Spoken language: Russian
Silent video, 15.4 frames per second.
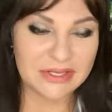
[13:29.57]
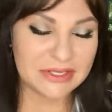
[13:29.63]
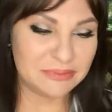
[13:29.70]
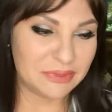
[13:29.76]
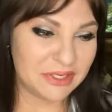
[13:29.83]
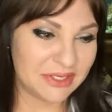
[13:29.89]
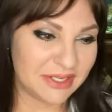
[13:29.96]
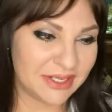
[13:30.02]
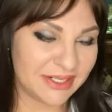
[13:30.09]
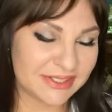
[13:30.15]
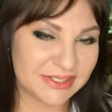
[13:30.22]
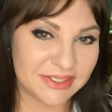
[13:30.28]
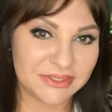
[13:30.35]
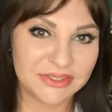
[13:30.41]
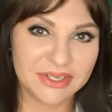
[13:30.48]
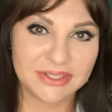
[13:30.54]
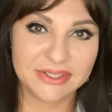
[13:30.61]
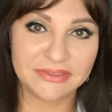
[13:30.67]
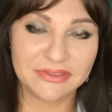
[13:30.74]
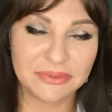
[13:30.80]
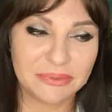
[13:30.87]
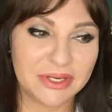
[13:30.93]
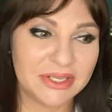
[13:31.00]
они приехали с Аллой
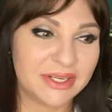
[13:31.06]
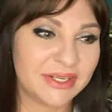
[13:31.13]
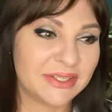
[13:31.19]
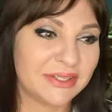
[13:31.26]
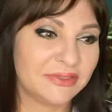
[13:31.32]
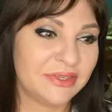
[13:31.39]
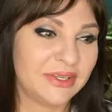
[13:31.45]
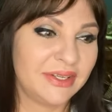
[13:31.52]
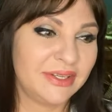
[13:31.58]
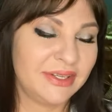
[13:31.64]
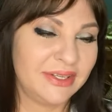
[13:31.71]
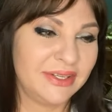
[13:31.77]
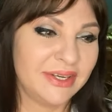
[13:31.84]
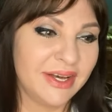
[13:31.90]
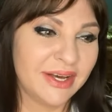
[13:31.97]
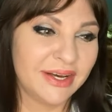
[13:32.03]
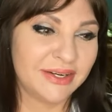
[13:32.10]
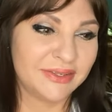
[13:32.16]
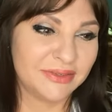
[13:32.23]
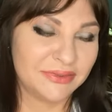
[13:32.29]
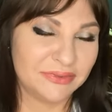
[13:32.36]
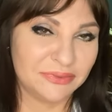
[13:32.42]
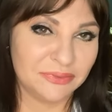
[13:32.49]
Николаевной Баяновой, и
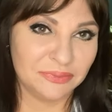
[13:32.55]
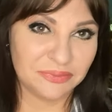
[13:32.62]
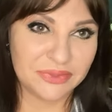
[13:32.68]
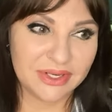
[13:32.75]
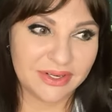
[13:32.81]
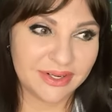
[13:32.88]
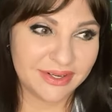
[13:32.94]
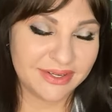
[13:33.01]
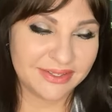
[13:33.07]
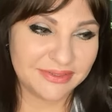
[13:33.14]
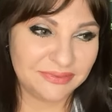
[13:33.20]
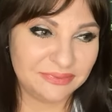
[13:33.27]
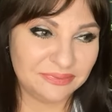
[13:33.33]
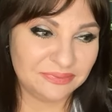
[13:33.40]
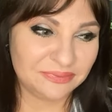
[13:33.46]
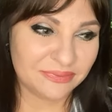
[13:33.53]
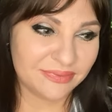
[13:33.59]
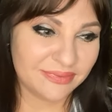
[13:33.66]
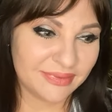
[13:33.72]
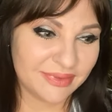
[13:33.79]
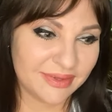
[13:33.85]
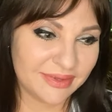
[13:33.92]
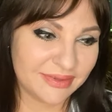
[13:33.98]
э, так как
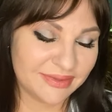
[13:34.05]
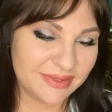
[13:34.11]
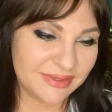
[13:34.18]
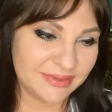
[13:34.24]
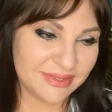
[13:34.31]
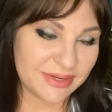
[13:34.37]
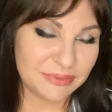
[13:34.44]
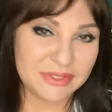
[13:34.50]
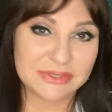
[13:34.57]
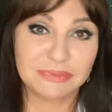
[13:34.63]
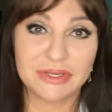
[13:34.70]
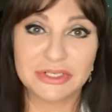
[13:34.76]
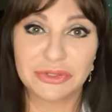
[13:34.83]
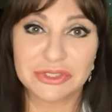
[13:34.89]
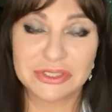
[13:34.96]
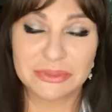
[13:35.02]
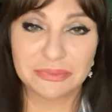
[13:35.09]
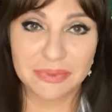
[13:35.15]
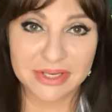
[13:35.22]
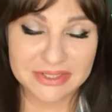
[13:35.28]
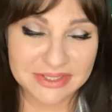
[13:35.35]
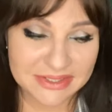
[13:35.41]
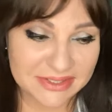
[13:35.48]
э, ко мне с большой
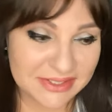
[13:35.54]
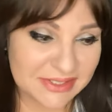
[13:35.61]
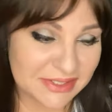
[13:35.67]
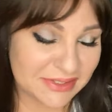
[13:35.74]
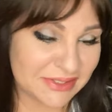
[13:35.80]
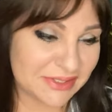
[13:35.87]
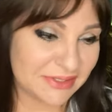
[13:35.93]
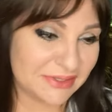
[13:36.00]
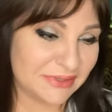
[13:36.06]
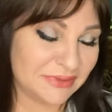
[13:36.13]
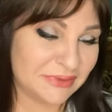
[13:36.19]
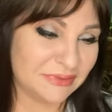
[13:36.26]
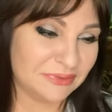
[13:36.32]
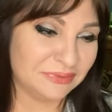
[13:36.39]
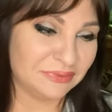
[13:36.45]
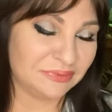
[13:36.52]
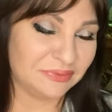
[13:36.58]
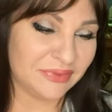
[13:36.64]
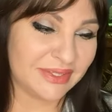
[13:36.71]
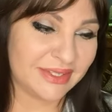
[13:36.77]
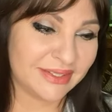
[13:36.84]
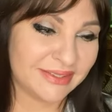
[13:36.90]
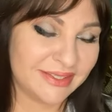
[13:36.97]
симпатией относился
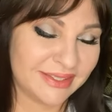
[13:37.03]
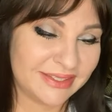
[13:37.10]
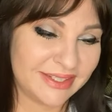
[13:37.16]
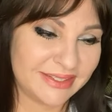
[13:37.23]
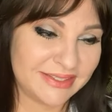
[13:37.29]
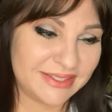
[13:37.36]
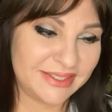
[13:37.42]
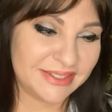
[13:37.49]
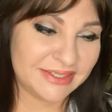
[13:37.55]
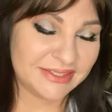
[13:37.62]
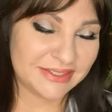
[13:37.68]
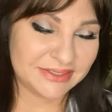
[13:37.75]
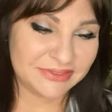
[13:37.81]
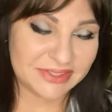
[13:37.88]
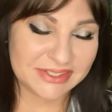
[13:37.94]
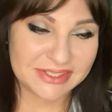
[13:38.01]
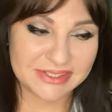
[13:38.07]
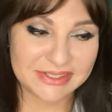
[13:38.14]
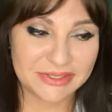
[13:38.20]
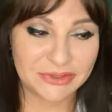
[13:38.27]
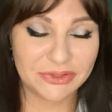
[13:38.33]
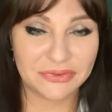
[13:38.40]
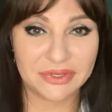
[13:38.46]
тогда директор Дворца
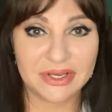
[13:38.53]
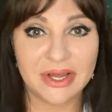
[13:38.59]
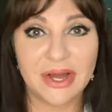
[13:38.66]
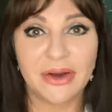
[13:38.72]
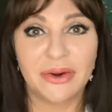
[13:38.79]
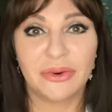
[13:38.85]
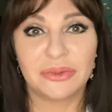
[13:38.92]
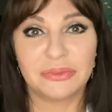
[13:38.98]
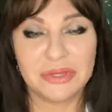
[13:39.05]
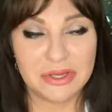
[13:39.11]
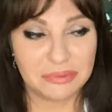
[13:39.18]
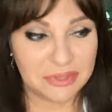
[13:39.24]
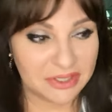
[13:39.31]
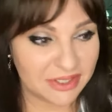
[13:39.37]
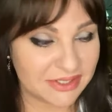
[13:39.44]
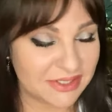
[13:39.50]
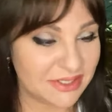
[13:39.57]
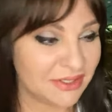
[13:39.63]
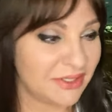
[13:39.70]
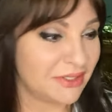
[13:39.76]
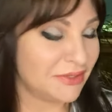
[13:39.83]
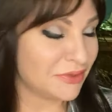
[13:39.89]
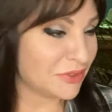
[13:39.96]
здоровья, он меня
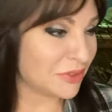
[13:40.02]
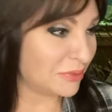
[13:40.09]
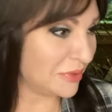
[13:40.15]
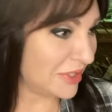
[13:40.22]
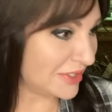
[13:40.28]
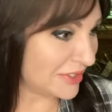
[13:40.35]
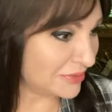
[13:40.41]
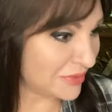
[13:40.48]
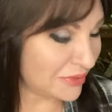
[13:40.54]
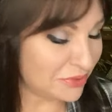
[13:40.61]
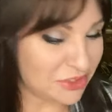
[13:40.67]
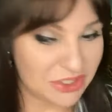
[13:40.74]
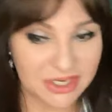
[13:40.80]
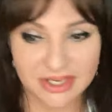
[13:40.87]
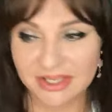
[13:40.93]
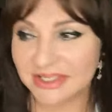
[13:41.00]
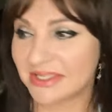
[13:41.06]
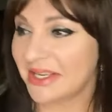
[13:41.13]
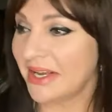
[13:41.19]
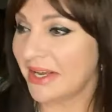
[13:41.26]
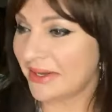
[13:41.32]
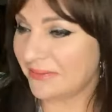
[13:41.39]
пригласил для того, чтобы я с ними общалась,